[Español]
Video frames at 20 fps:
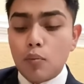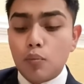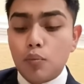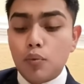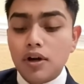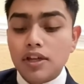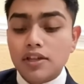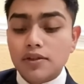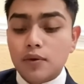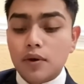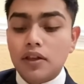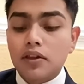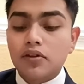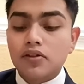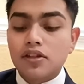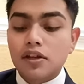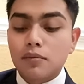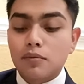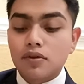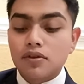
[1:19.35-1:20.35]
Pues cuando
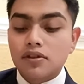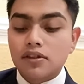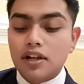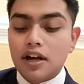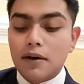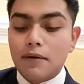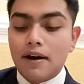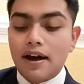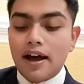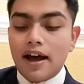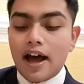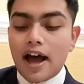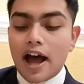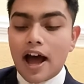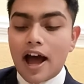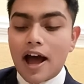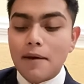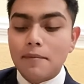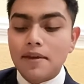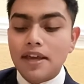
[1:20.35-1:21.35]
se mostraba,
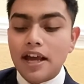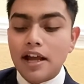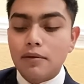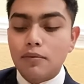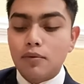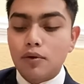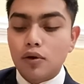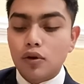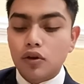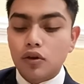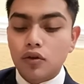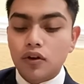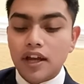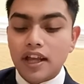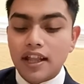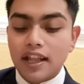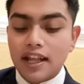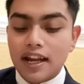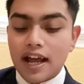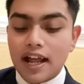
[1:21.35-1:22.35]
había alboroto
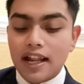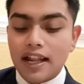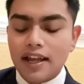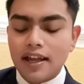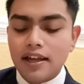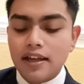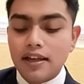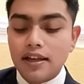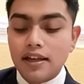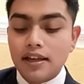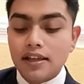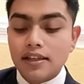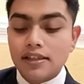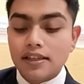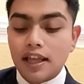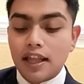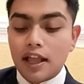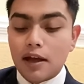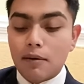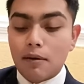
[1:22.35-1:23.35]
general.
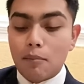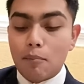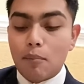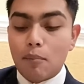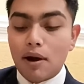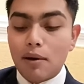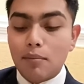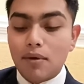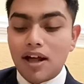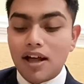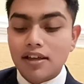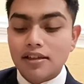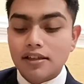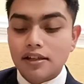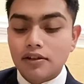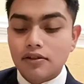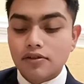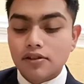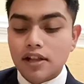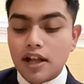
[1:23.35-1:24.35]
Se daban palmadas en
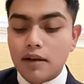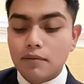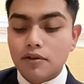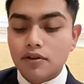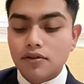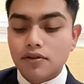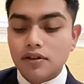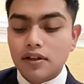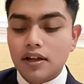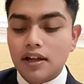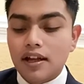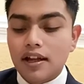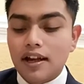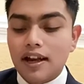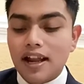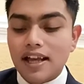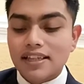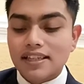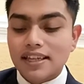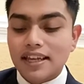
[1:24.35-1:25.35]
los labios.
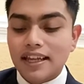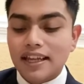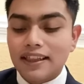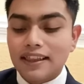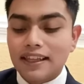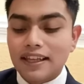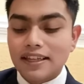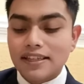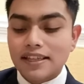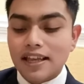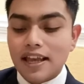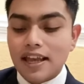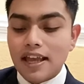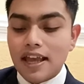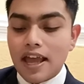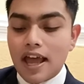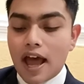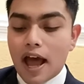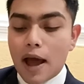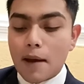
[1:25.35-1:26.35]
Las gentes
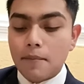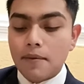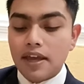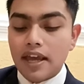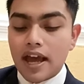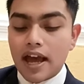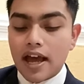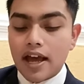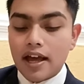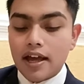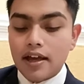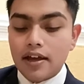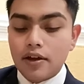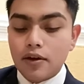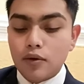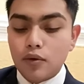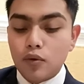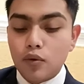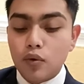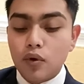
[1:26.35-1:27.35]
había
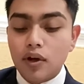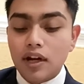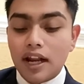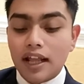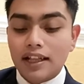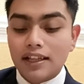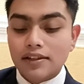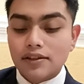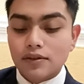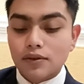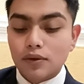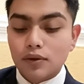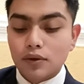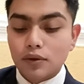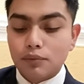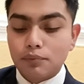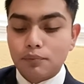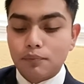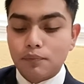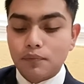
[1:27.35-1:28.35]
un gran
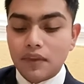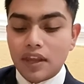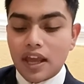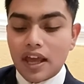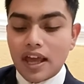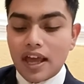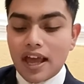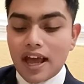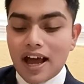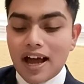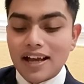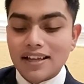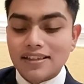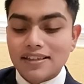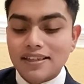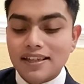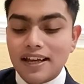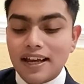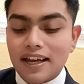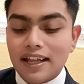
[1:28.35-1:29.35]
azoro
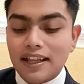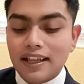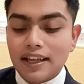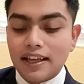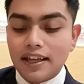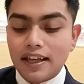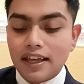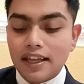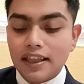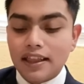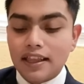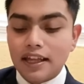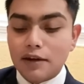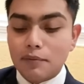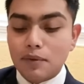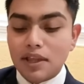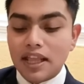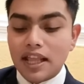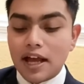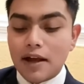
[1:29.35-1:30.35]
hacían
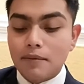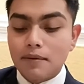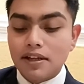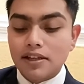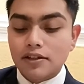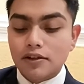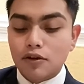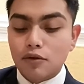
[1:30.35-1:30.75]
interminables